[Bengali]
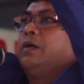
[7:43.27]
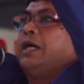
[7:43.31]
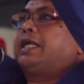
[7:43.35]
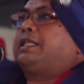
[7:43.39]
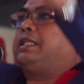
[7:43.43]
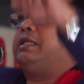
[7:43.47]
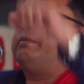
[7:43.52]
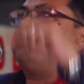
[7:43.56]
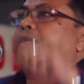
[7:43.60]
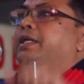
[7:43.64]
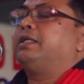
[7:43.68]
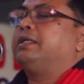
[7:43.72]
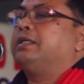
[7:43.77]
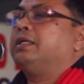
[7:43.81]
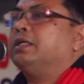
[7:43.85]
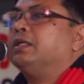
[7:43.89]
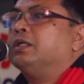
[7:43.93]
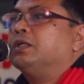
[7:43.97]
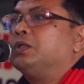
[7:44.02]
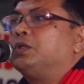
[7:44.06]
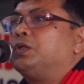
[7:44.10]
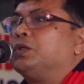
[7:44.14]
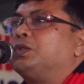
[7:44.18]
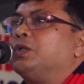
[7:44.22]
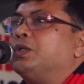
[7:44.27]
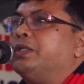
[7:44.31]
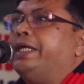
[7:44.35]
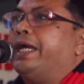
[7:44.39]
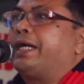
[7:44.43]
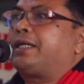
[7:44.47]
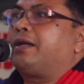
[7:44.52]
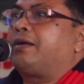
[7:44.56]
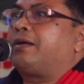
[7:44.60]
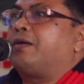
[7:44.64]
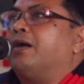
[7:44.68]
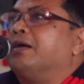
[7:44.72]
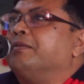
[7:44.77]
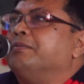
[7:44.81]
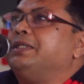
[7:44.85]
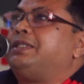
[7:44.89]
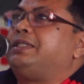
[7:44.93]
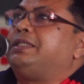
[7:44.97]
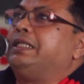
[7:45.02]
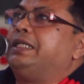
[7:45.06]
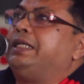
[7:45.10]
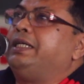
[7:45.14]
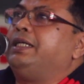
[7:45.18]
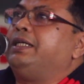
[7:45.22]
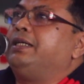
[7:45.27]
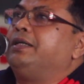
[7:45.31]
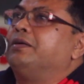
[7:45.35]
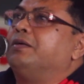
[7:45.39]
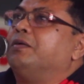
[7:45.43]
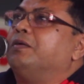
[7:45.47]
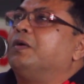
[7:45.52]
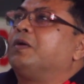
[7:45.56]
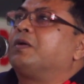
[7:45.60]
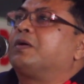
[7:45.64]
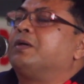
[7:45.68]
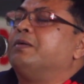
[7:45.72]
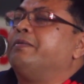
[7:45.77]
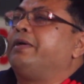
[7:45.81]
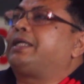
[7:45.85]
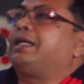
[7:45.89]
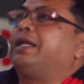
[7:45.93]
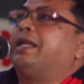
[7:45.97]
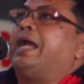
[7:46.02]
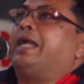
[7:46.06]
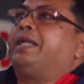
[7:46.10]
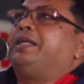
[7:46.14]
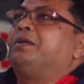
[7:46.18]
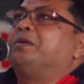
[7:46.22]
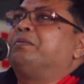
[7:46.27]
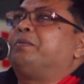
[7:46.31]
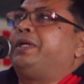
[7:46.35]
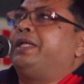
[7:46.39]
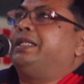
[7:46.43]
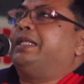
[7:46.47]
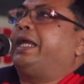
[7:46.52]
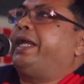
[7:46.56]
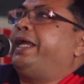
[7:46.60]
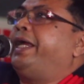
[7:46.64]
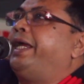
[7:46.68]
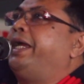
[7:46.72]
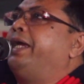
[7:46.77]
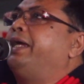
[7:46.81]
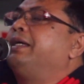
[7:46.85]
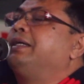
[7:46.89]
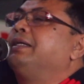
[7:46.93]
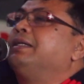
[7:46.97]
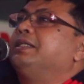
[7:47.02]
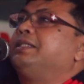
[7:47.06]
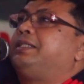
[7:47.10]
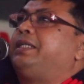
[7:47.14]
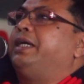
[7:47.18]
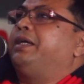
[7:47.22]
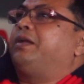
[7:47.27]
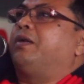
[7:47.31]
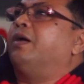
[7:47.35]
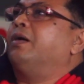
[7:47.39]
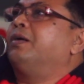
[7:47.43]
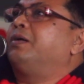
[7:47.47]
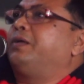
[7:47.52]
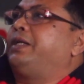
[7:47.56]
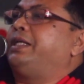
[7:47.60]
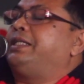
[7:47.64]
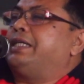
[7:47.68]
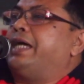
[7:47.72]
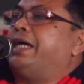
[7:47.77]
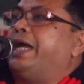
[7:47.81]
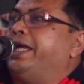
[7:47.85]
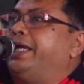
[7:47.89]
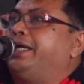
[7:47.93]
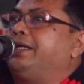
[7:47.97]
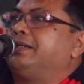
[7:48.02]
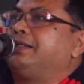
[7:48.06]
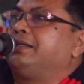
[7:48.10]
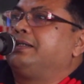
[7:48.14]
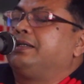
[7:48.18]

লোক হাঁটতে পারে তো যদি একটা রং মিস্ত্রি ওরকম একটা লাঠির উপরে দাঁড়ায় সে রং করে যায়